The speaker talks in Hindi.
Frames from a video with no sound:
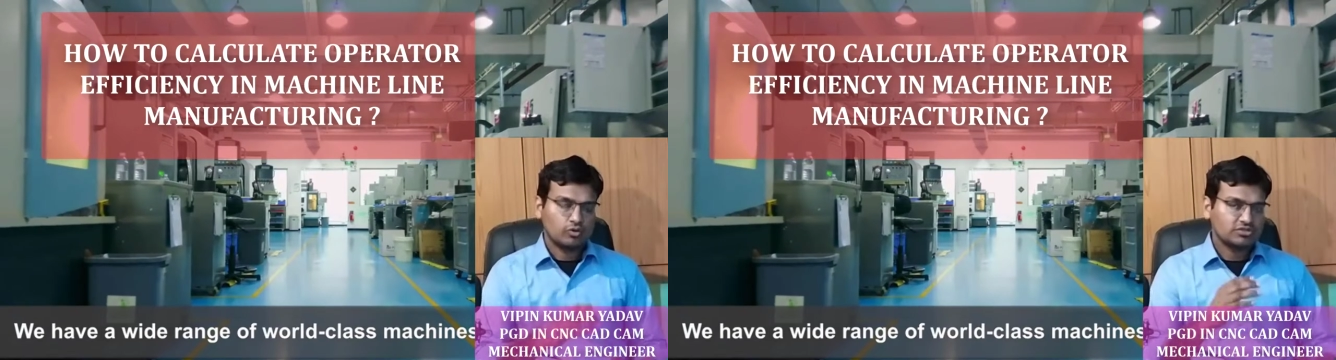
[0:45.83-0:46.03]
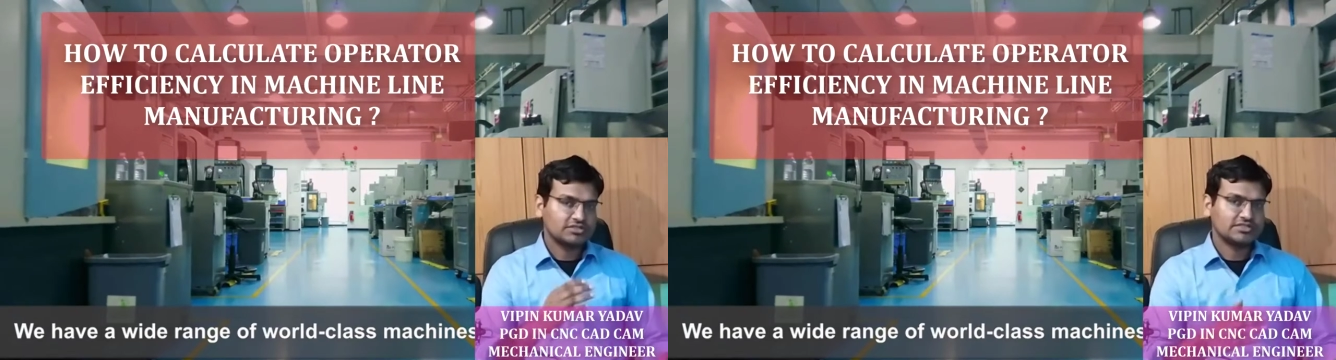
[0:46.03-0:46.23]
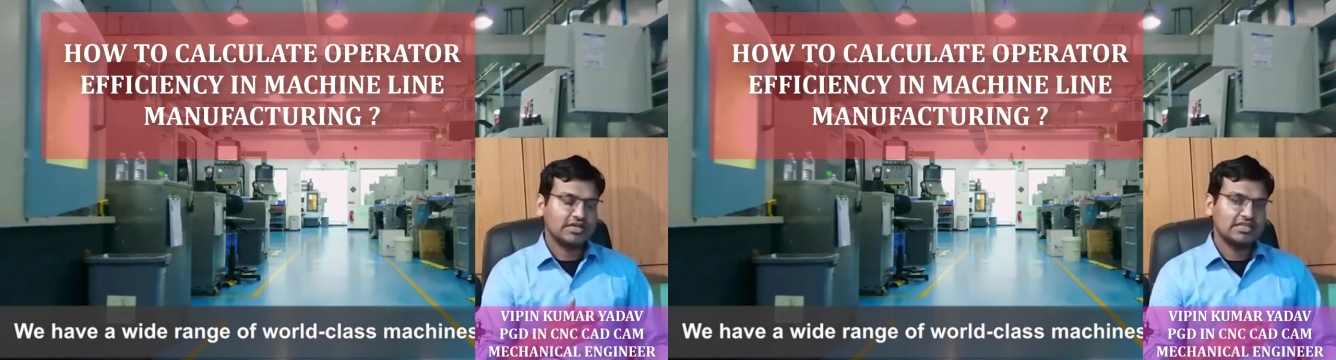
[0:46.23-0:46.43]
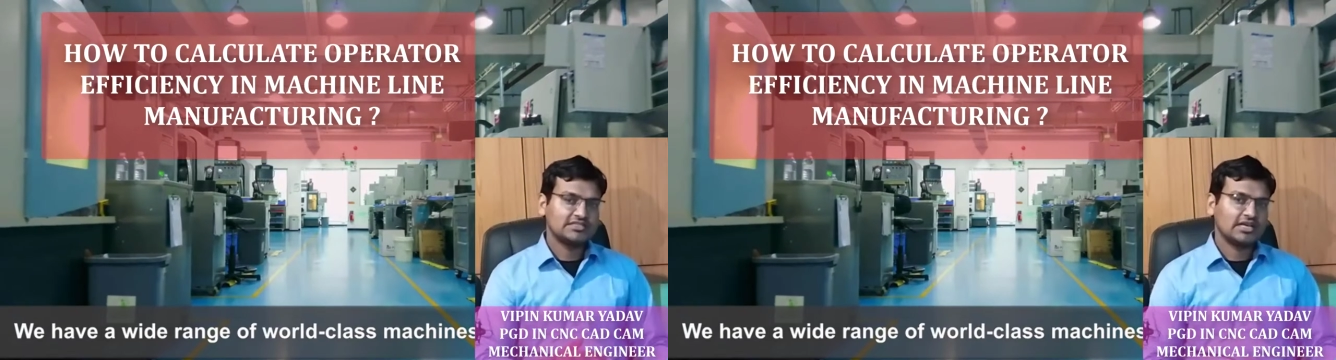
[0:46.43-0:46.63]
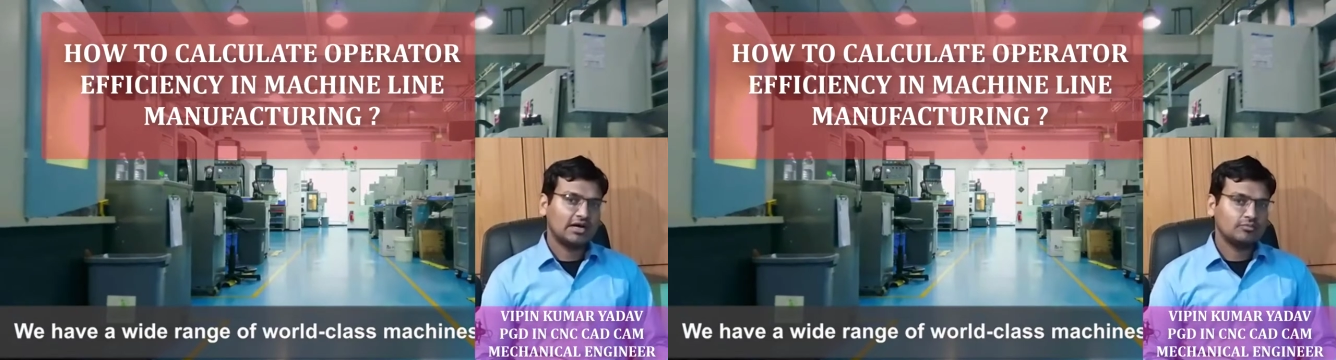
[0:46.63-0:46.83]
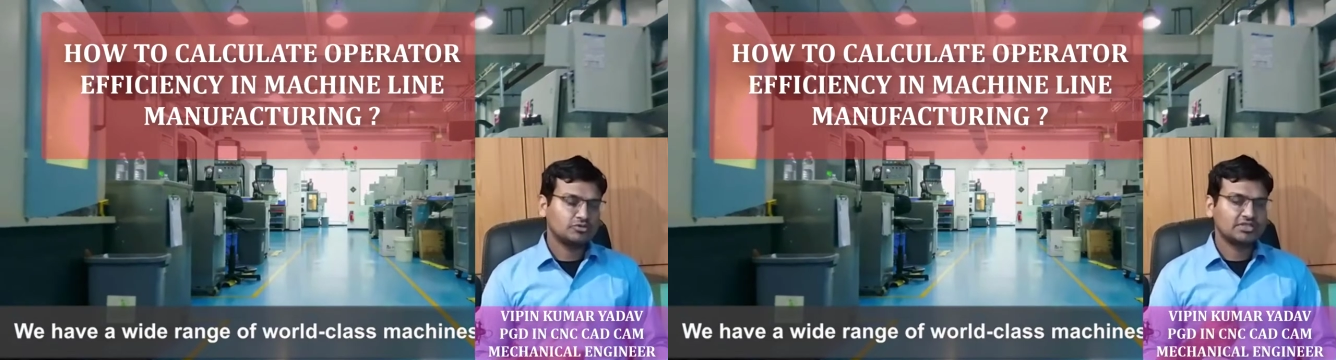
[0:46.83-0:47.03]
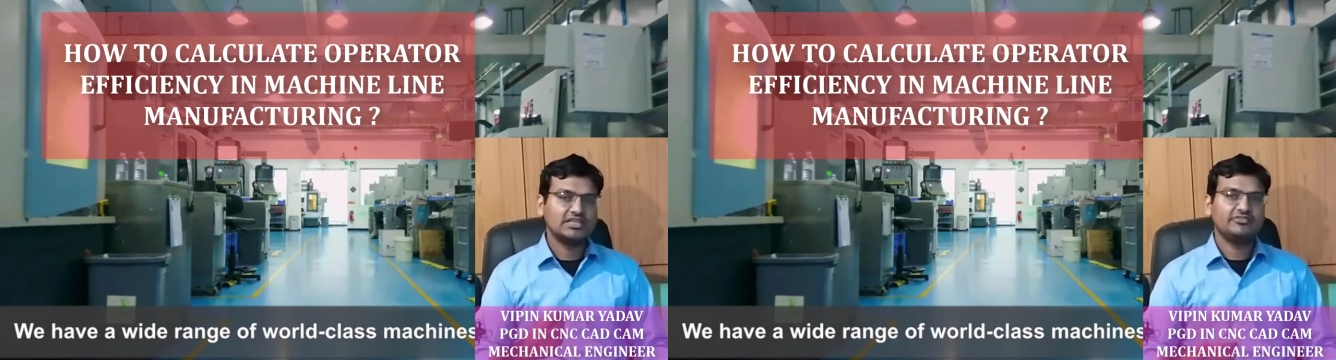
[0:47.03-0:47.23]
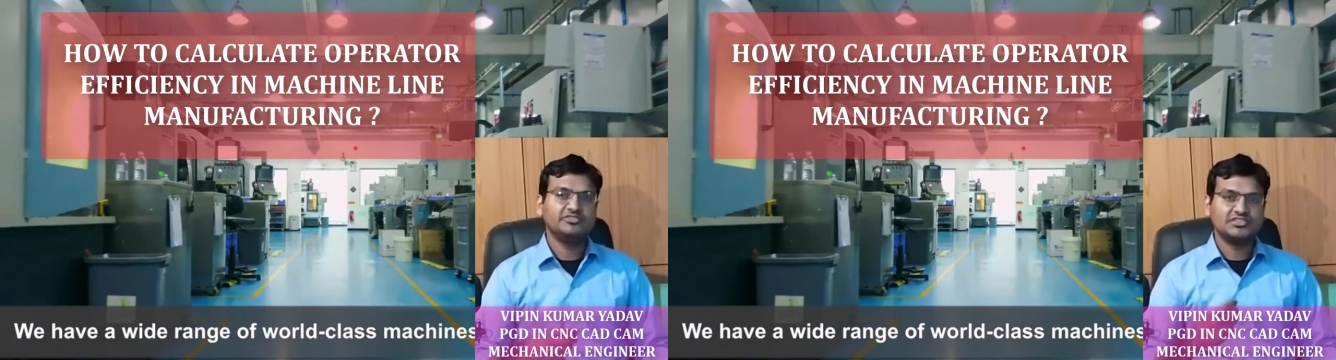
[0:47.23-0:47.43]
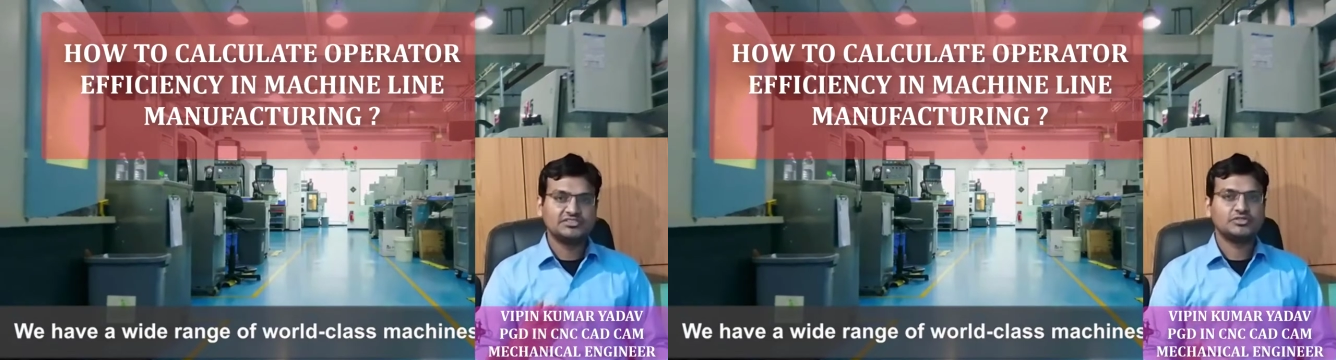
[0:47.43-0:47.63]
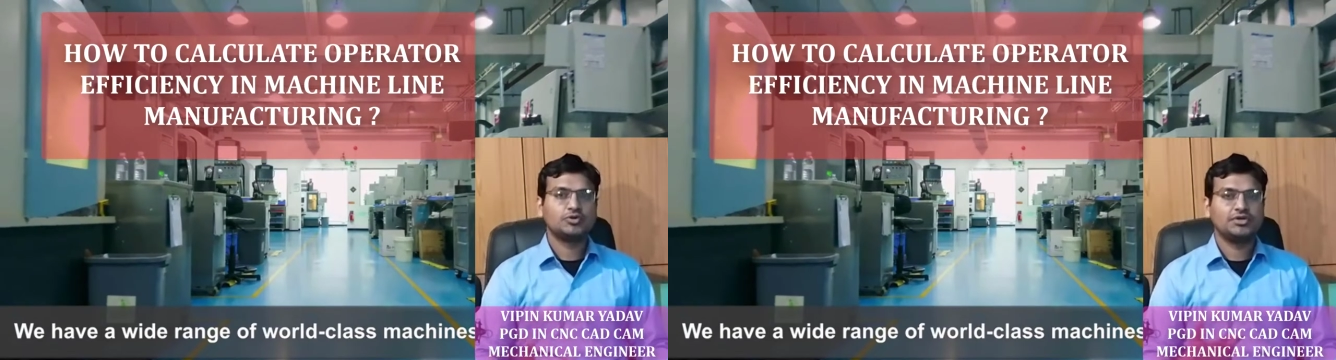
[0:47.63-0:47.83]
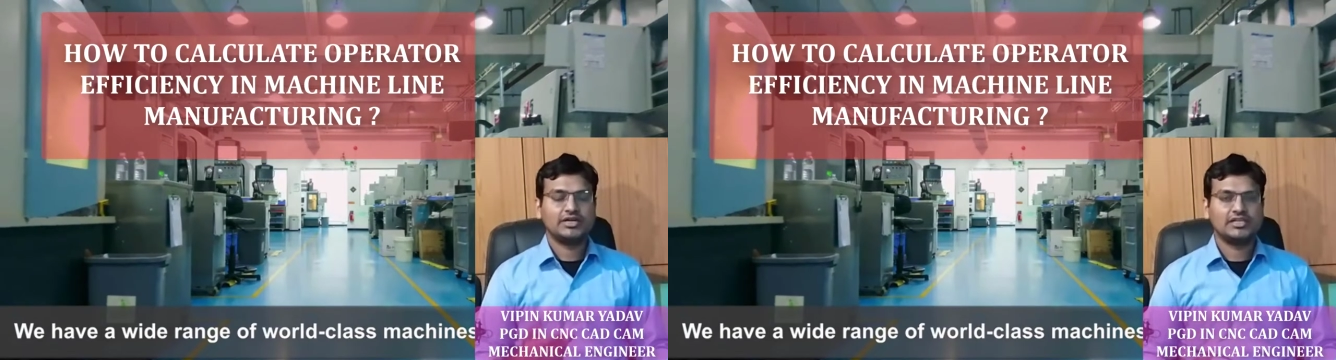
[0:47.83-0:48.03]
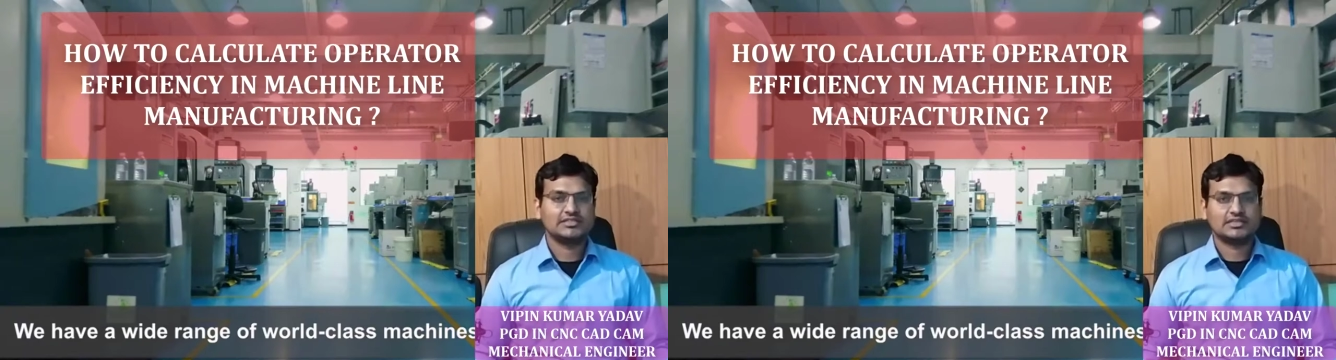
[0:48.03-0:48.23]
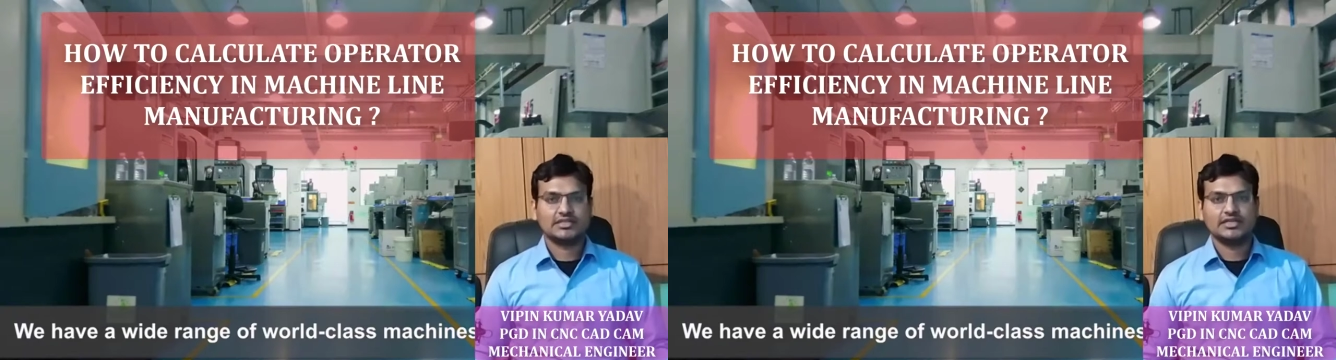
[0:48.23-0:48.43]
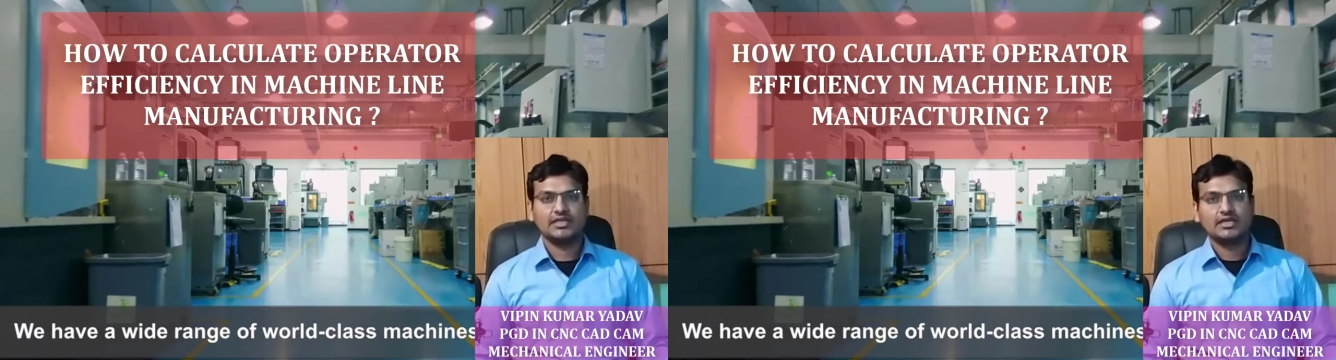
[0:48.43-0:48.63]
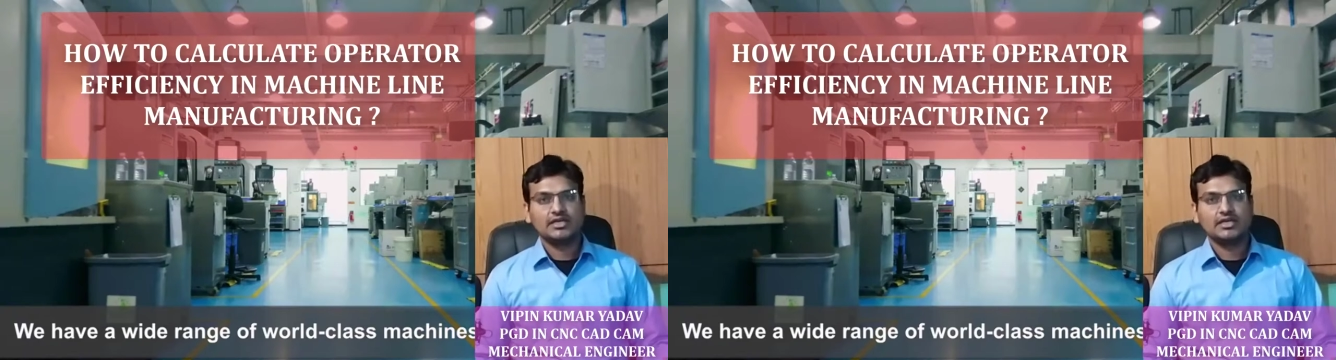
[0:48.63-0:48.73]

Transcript: उस स्केल से आप उसकी इफ़िशेंसी को निकाल सकते हैं